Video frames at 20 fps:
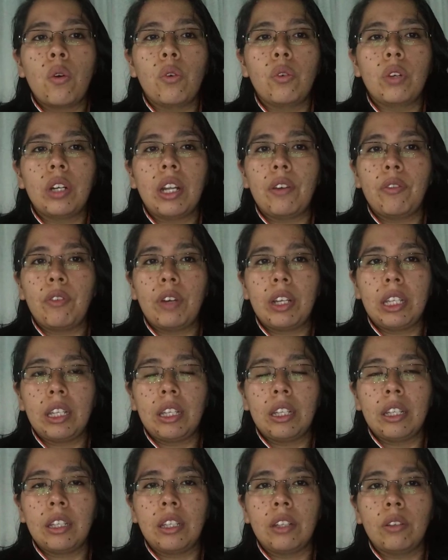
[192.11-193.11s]
una
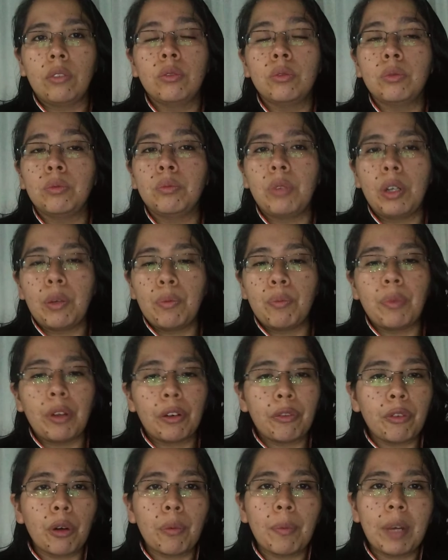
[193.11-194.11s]
buen, un buen
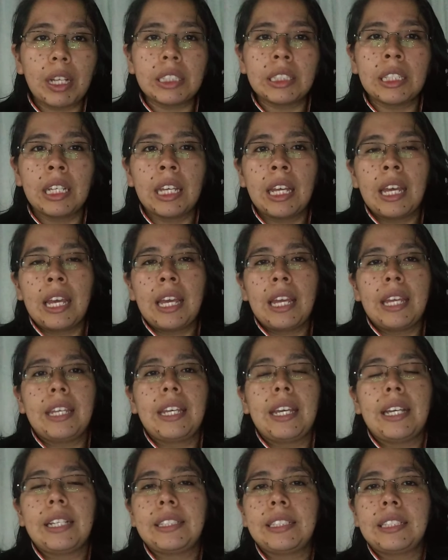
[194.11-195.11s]
performance
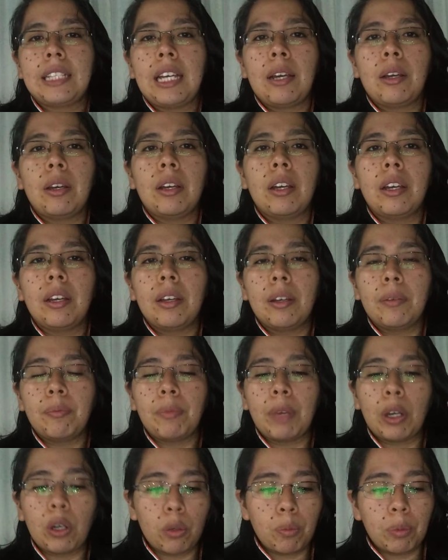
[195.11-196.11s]
y está
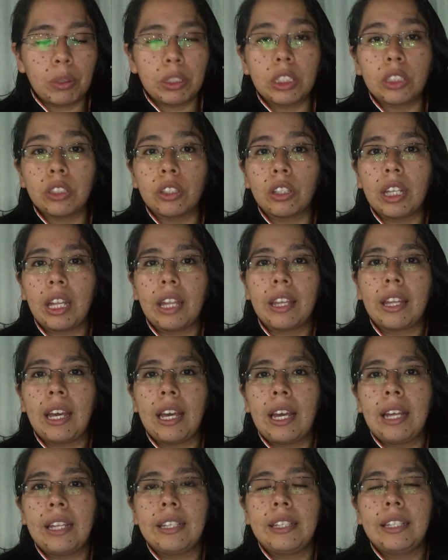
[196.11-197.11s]
mejor
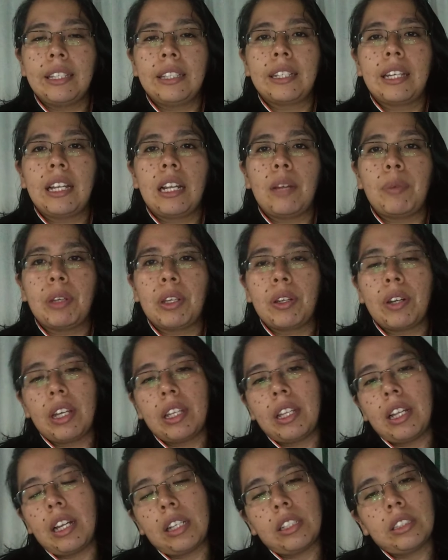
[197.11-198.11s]
posicionada que la
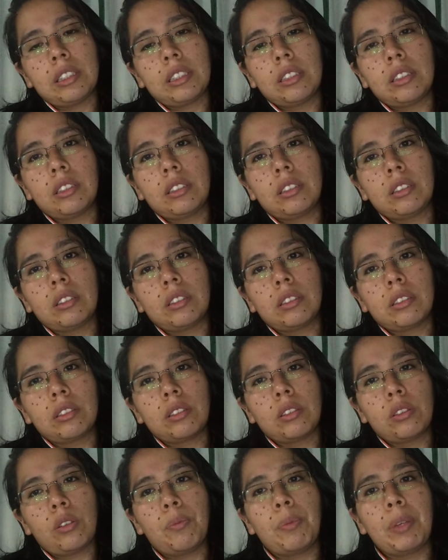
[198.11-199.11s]
mayoría de los
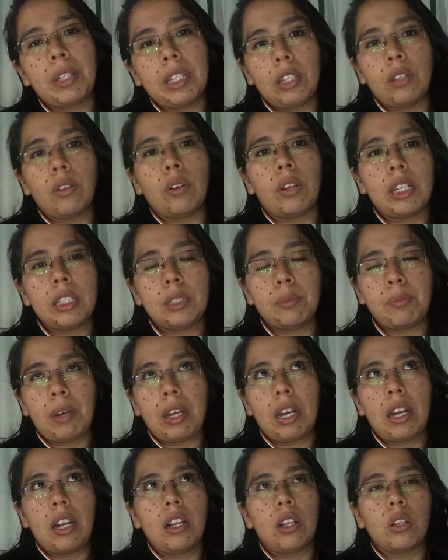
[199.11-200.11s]
competidores
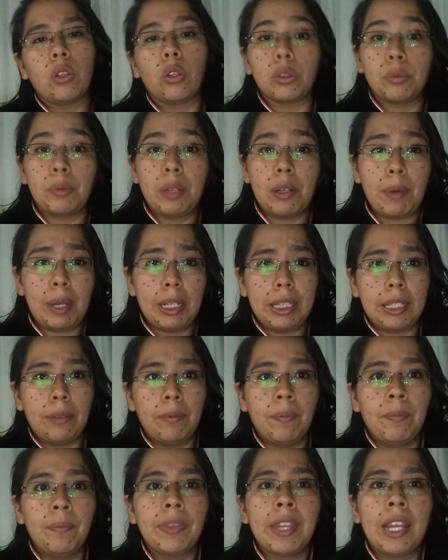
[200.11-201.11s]
para el
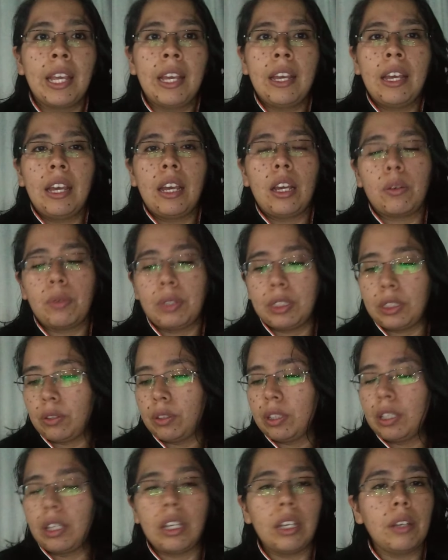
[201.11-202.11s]
2020 en
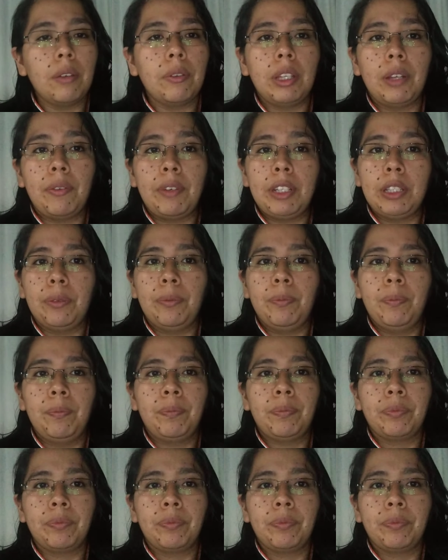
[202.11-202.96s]
cuestión de, de vino.